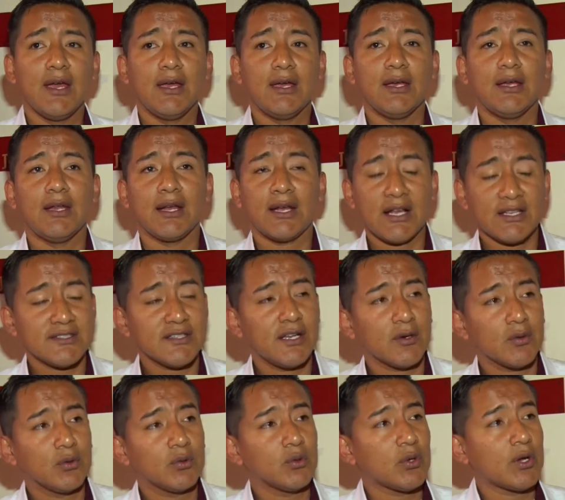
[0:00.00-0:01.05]
y eh, la Casa de
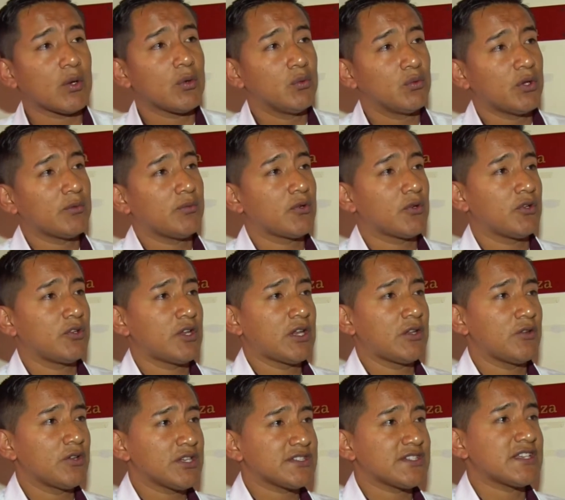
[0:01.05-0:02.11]
la Cultura junto al Foro de
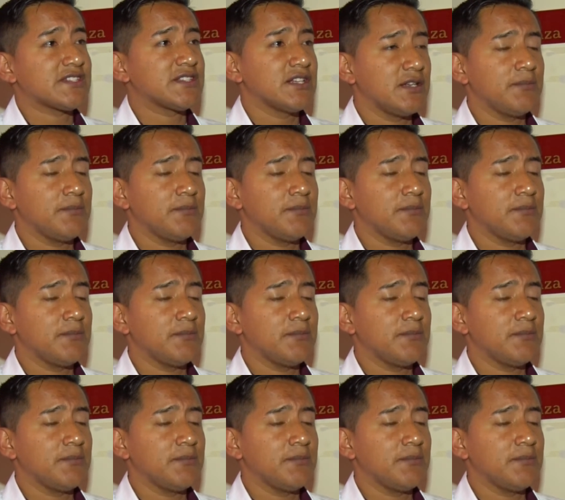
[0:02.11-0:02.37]
Oradores hace